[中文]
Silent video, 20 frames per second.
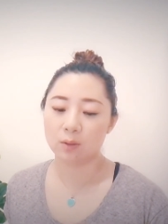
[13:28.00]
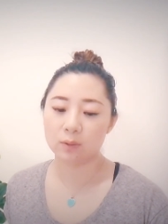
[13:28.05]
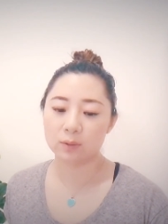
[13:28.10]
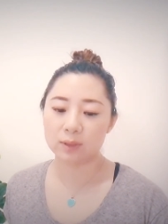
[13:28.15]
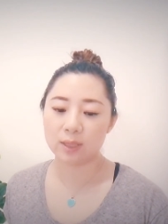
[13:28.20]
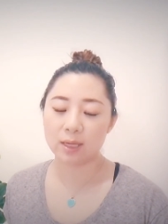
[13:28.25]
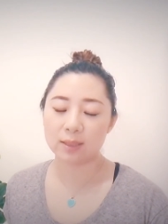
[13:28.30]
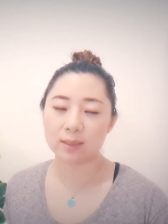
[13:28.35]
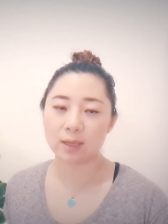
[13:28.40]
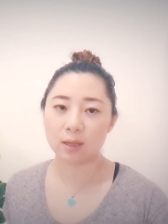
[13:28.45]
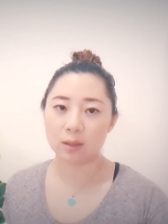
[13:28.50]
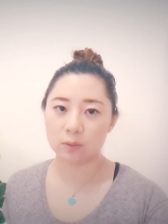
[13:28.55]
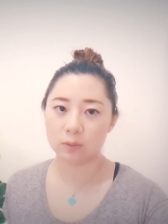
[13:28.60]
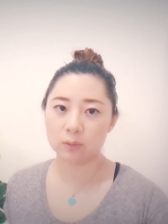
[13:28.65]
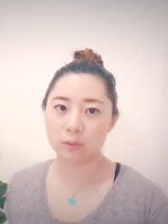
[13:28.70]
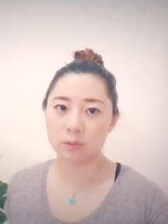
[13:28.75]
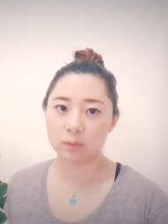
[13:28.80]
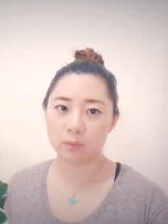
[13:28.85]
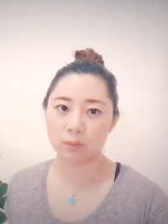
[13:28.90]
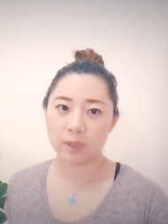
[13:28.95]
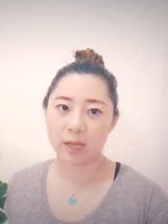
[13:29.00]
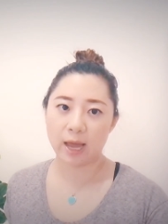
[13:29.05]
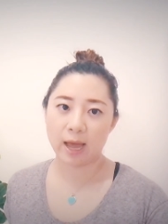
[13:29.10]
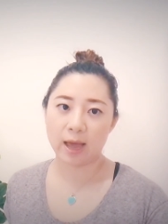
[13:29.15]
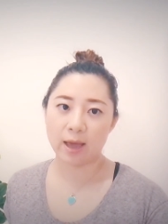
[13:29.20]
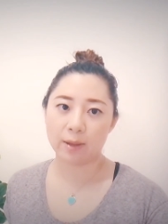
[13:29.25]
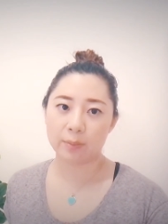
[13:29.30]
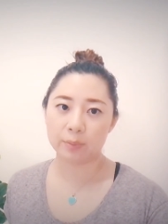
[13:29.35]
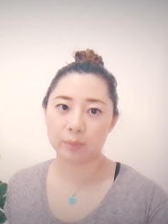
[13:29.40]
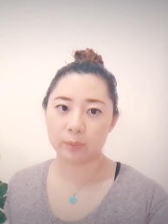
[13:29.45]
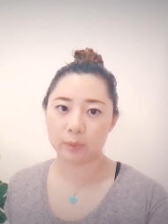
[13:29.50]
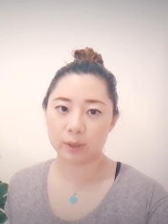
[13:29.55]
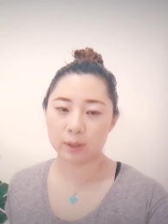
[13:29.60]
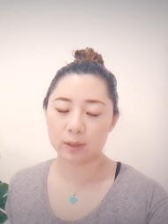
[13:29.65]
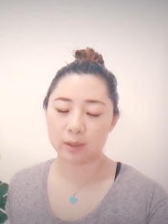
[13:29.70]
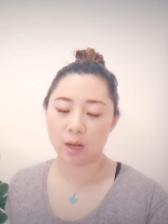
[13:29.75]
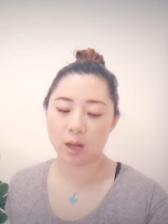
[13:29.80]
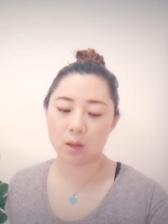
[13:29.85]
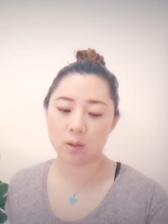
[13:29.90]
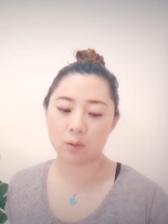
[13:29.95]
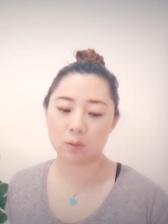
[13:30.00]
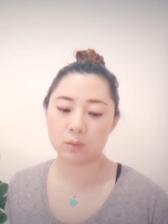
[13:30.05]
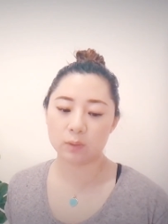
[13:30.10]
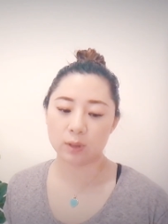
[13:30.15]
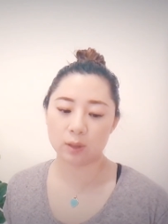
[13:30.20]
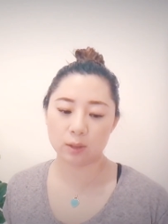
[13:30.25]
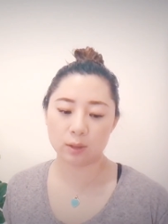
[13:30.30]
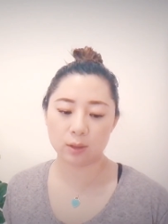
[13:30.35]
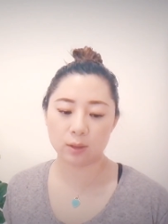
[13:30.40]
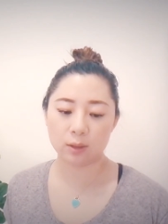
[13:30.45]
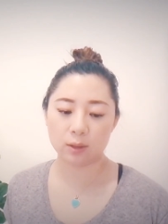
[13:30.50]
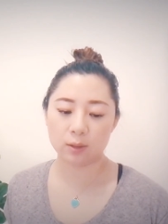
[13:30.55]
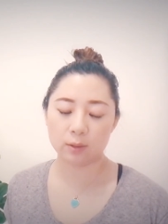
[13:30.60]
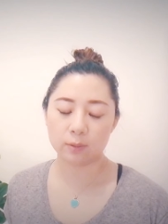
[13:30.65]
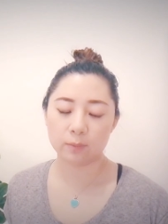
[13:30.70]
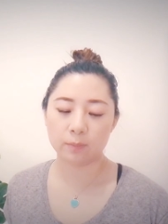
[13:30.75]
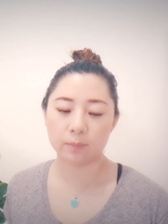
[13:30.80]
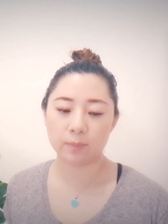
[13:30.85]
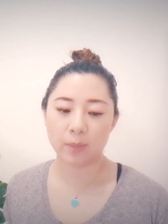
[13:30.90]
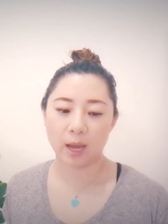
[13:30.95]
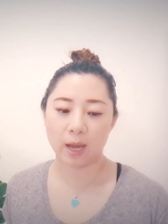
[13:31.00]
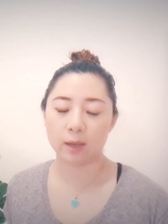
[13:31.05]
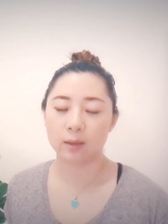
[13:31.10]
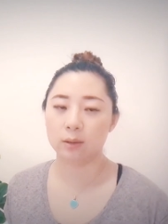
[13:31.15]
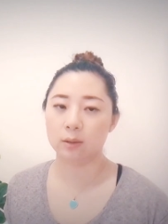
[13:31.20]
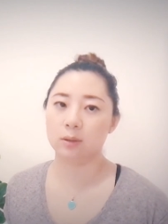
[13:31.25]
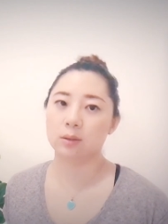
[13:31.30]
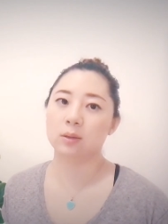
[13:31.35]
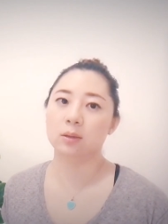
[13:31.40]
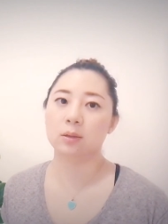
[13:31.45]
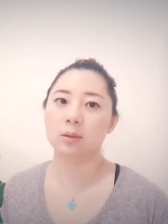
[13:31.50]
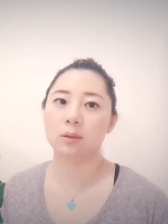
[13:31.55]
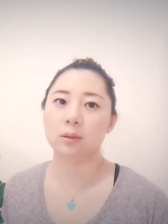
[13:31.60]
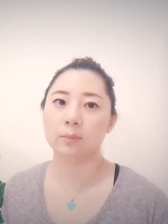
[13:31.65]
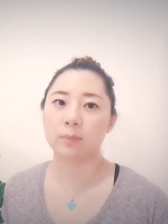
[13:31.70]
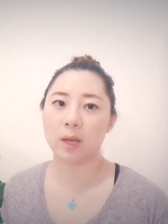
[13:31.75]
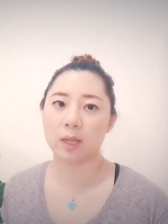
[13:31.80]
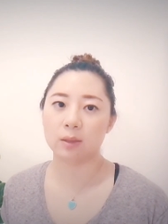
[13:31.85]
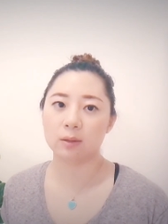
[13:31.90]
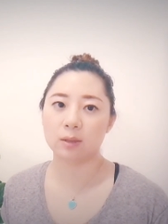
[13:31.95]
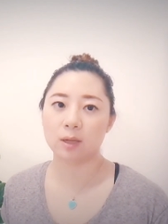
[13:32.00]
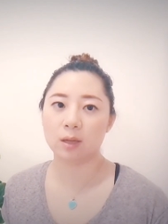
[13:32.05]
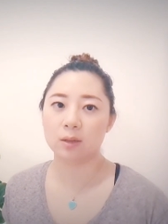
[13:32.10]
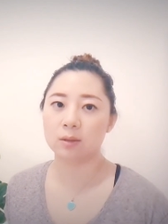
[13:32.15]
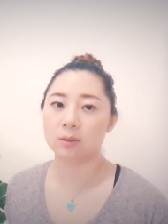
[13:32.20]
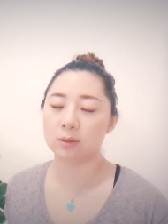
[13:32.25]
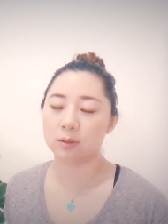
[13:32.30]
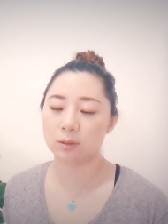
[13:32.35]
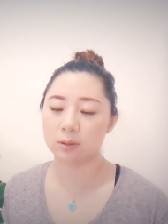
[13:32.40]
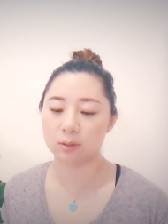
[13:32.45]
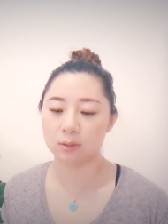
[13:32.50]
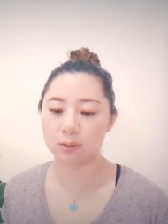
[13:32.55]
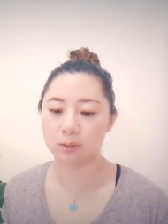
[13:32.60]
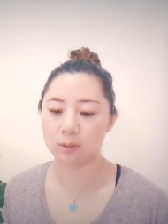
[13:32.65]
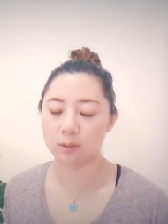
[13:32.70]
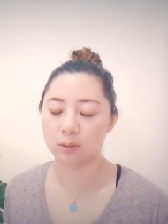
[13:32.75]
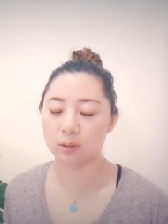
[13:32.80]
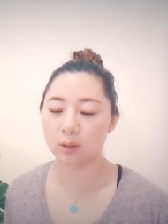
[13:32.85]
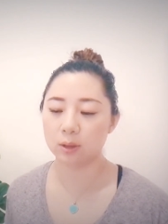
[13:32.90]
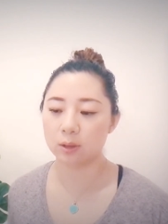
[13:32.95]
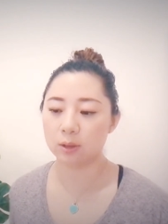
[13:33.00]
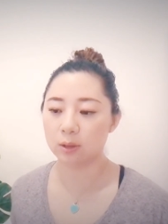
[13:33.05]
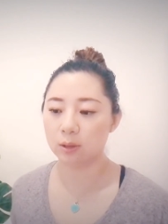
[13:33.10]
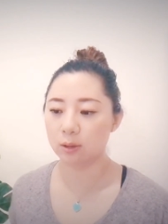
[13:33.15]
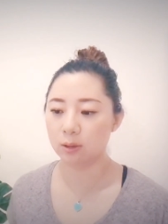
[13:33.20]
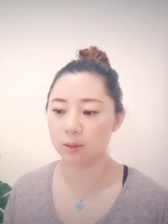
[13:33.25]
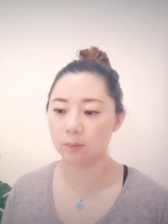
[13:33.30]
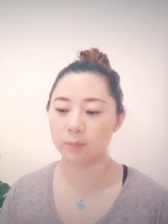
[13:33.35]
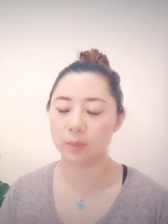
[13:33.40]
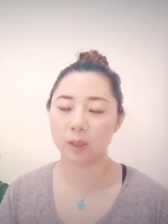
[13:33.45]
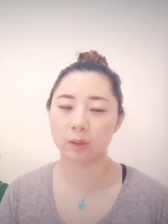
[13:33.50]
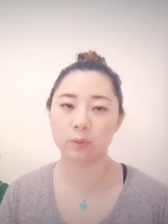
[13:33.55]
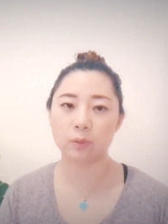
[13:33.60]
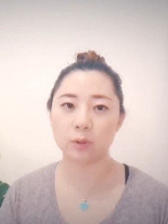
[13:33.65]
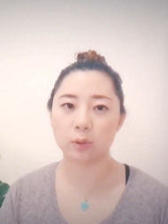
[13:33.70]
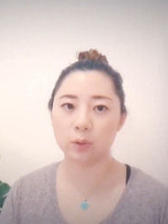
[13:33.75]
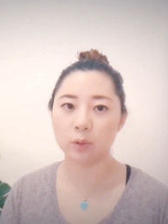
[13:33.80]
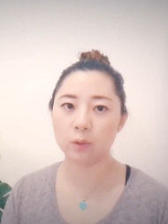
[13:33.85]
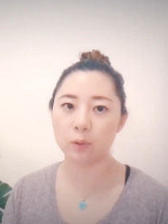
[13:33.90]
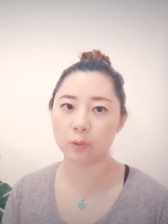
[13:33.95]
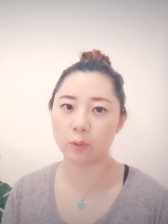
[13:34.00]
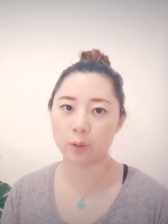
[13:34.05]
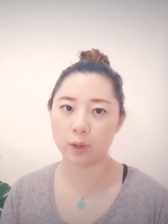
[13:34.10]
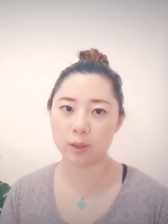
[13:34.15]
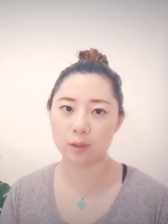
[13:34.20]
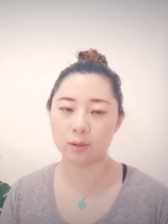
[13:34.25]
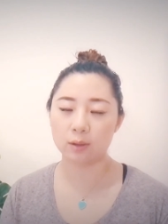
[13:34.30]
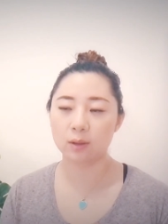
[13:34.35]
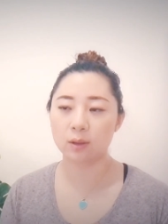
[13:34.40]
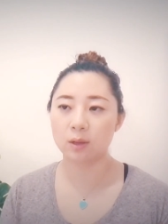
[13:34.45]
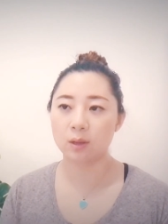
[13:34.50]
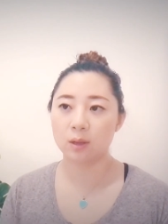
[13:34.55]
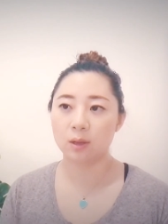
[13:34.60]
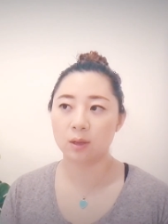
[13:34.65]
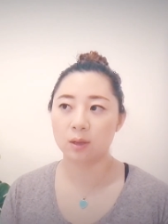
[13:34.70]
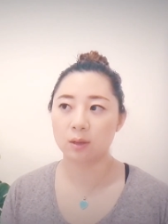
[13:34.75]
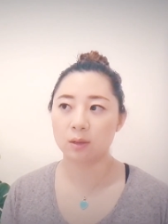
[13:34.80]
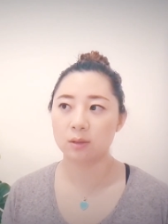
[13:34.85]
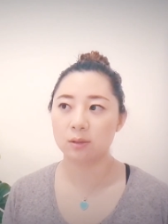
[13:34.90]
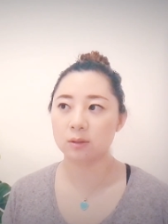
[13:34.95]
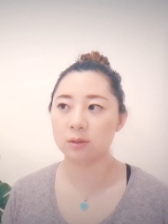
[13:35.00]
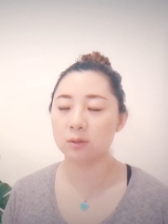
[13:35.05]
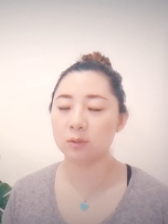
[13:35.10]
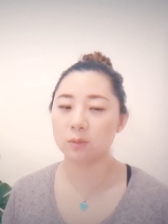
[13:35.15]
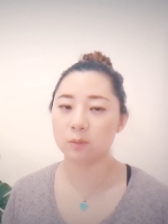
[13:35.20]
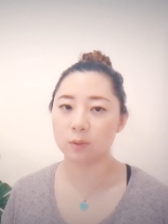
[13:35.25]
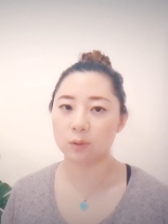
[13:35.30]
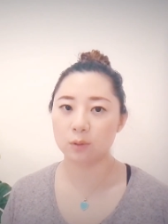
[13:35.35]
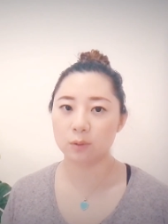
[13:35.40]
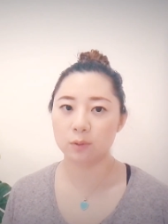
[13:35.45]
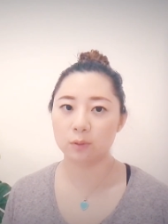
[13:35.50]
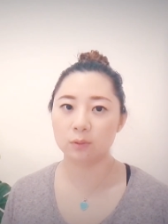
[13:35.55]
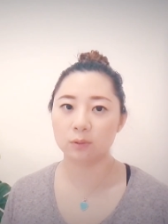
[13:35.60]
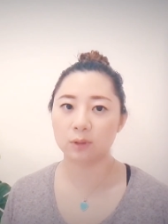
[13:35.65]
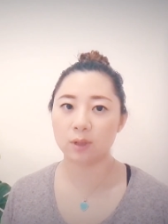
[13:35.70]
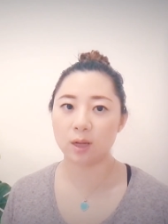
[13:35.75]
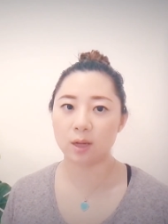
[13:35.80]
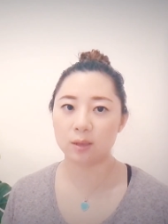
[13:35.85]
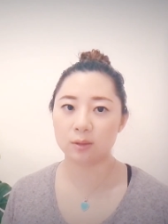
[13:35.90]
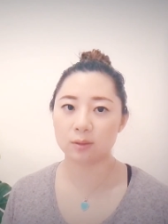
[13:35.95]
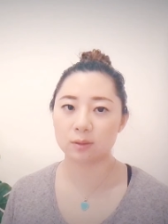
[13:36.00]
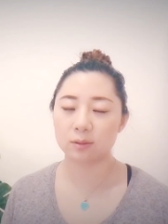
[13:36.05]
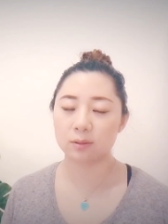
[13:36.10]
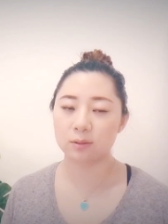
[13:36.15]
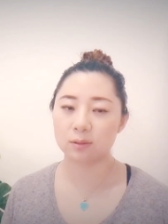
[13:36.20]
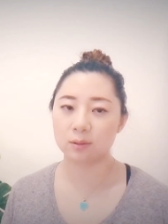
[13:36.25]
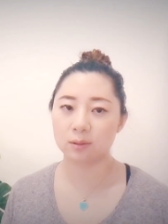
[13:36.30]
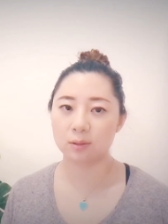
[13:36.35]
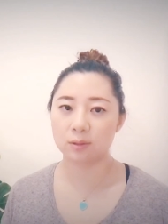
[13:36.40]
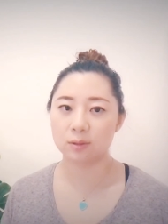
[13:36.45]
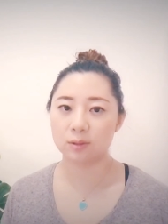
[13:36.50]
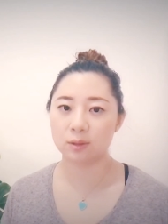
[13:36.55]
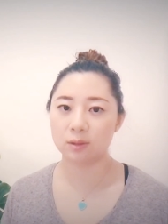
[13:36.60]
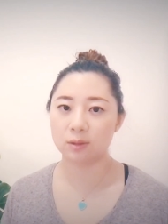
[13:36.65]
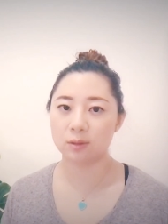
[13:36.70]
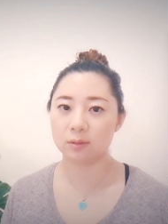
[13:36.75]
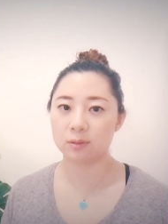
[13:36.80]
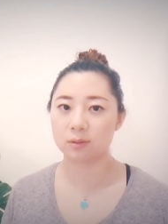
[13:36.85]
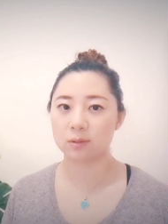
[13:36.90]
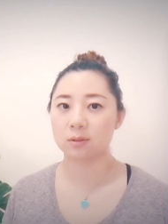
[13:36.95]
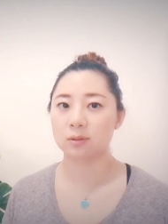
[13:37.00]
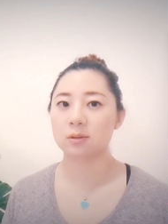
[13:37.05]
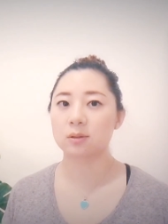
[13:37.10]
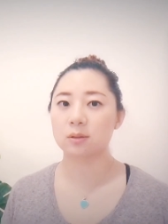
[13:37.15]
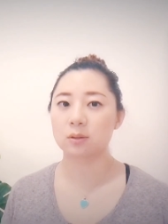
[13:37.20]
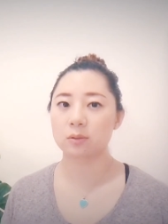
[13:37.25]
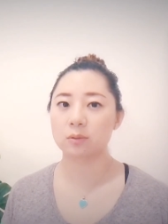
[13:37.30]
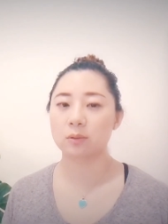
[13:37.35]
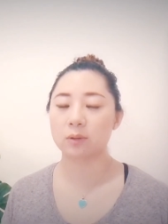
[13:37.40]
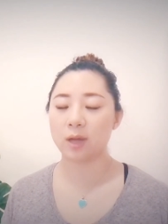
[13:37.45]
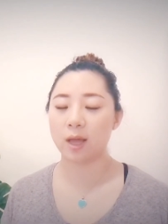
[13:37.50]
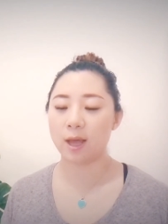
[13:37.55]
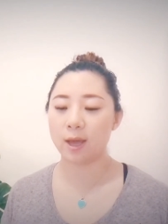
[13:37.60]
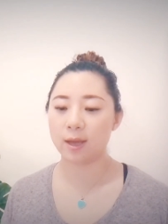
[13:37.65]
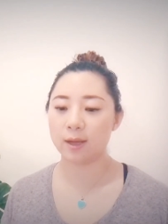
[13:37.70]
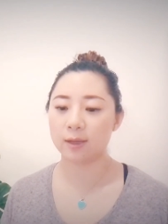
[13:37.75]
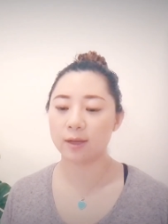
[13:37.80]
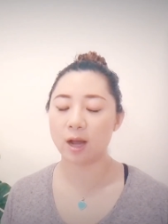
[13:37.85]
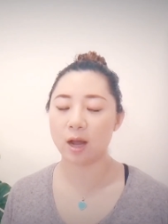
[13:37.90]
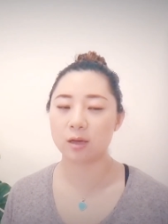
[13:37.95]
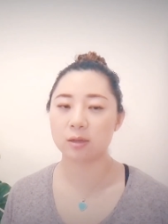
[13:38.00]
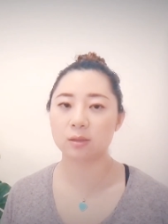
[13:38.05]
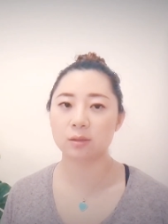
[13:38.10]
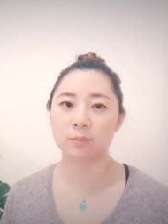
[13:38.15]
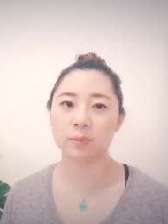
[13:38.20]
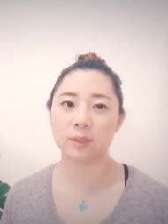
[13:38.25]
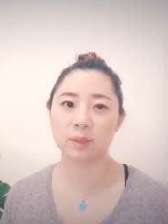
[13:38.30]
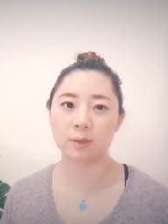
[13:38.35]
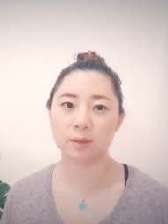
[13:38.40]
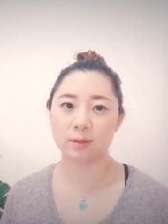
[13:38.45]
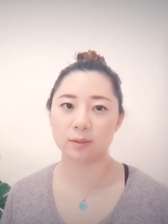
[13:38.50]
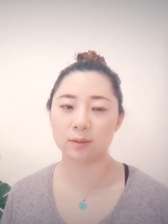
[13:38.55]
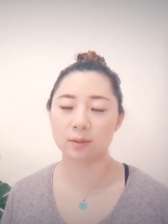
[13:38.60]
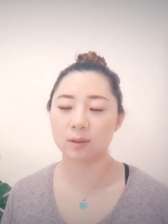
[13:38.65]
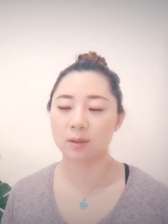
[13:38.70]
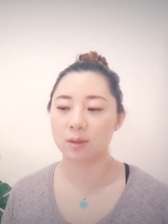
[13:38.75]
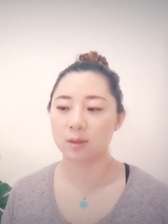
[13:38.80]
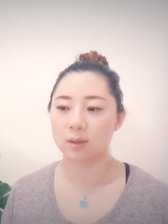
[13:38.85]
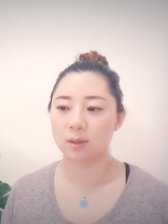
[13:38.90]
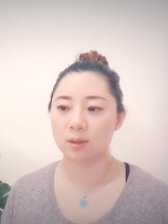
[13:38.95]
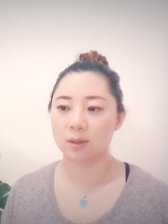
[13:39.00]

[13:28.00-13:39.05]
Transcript: 我下载了 YouTube 的 App，然后也买的买的它的是那个每个月的会员，可是我用它只是真的只是用来看视频，